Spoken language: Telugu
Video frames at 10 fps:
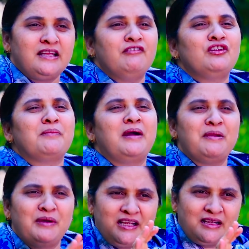దేవునికి
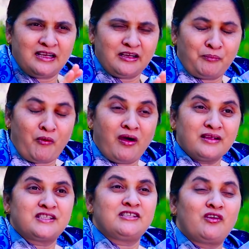మహిమని
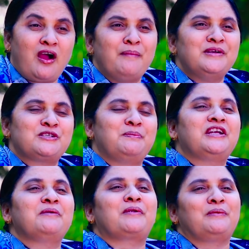పాజిటివ్ కామెంట్స్
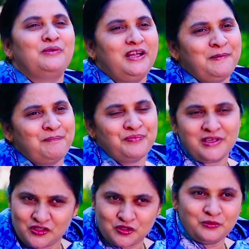పెట్టి ప్రభుని
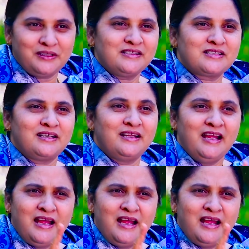స్థుతించండి